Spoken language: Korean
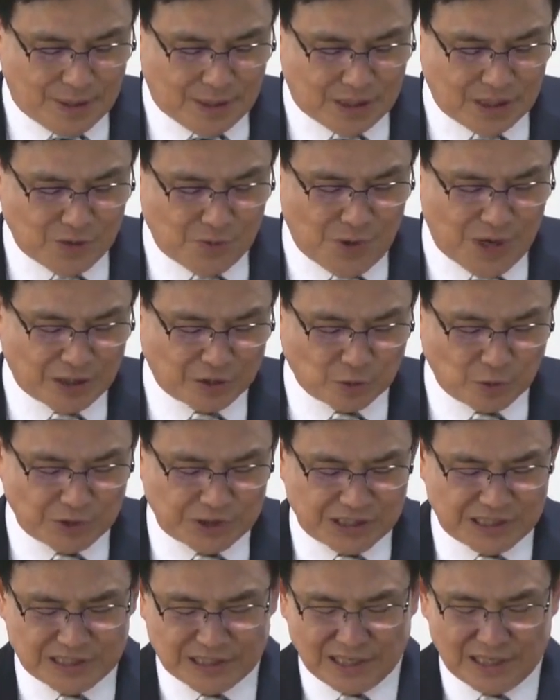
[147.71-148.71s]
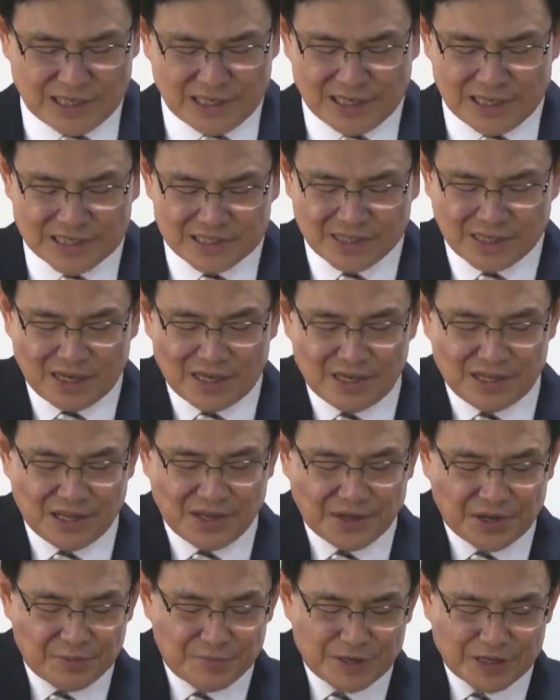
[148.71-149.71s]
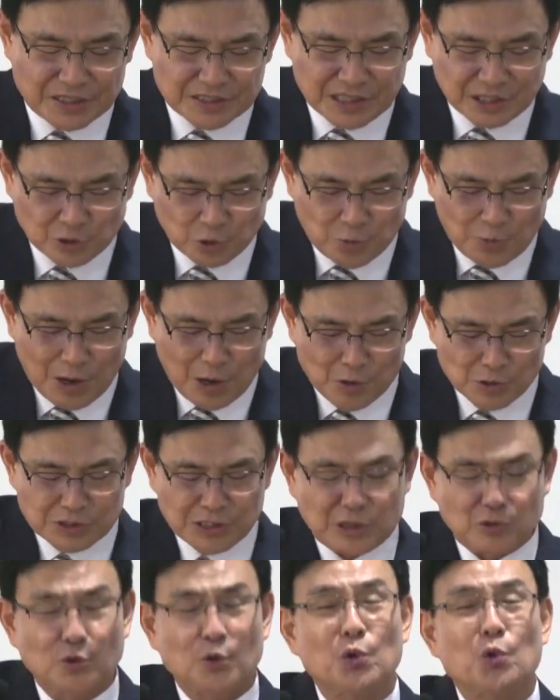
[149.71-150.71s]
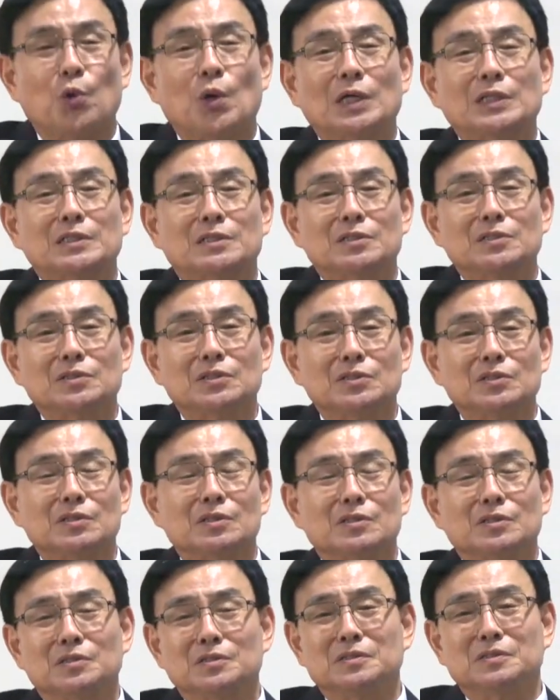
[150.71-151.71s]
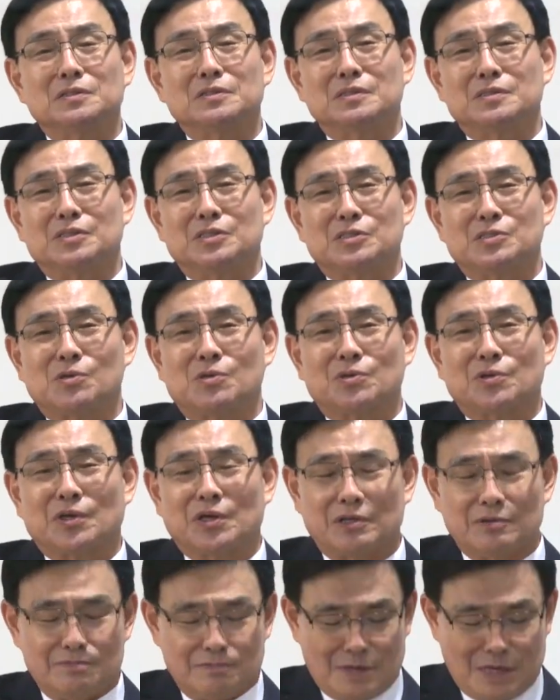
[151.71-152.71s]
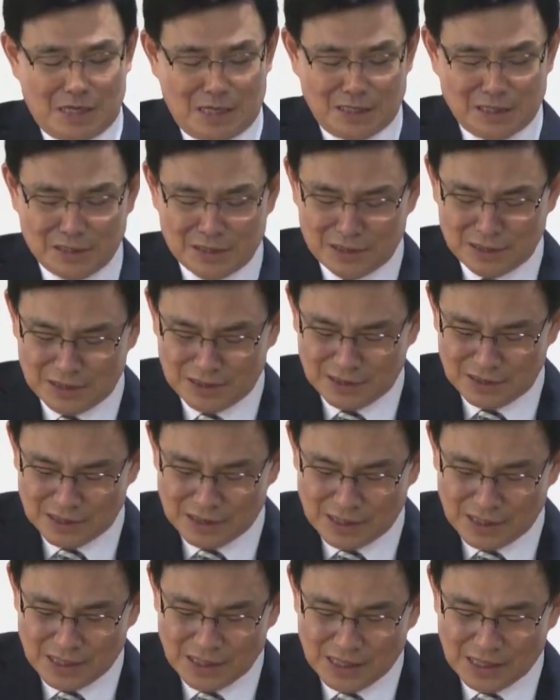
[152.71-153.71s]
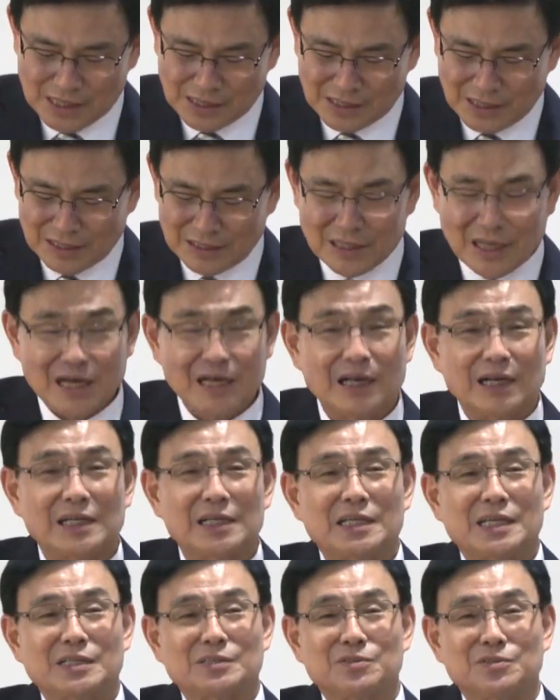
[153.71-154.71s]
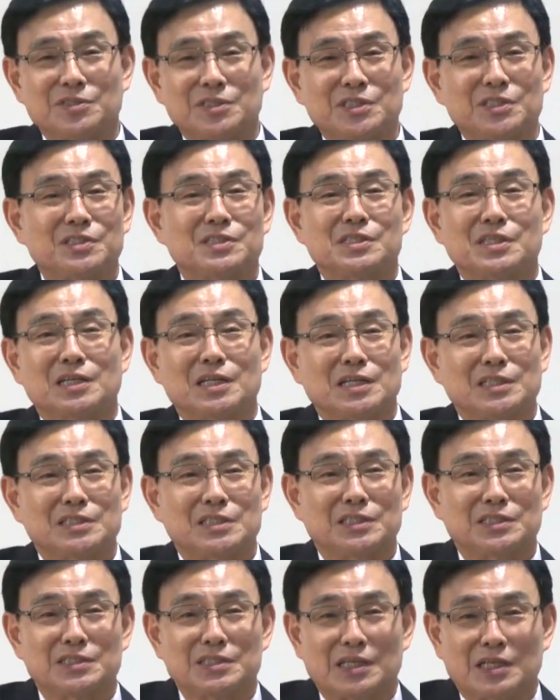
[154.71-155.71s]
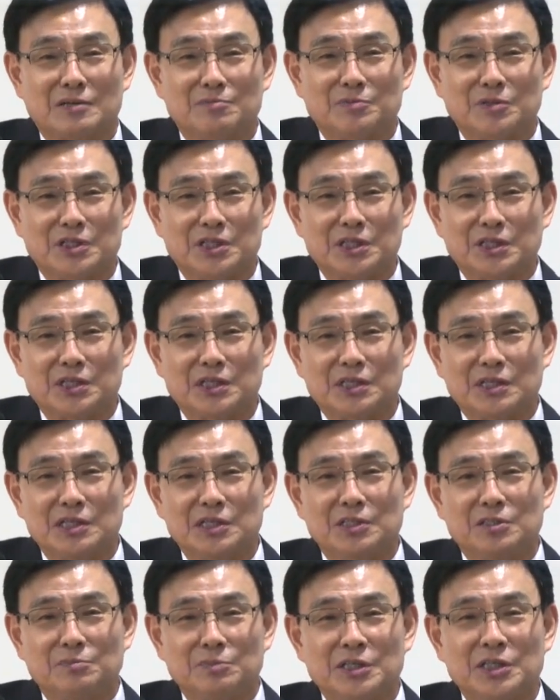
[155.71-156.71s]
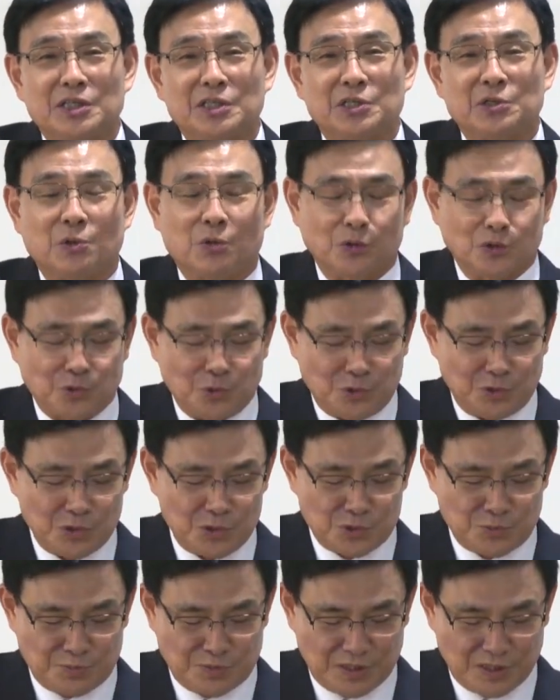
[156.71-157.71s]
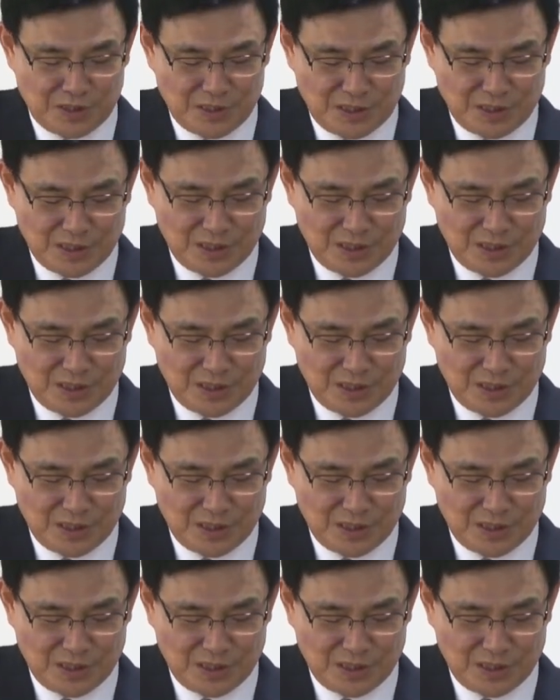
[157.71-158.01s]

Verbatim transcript: 그 외에도 이사야, 에스겔, 예레미야, 사도 바울, 사도 요한 등등 성경에는 많은 그런 하나님께서 칭찬하시는 사람들이 이름이 기록되어 있습니다.